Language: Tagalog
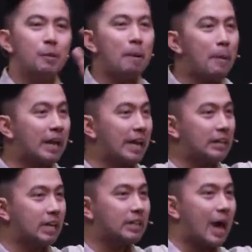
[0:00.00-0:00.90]
ba pag
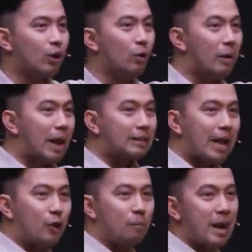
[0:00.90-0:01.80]
guilty tayo, wala
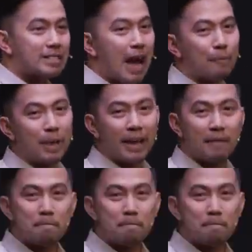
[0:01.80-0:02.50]
tayong masabi?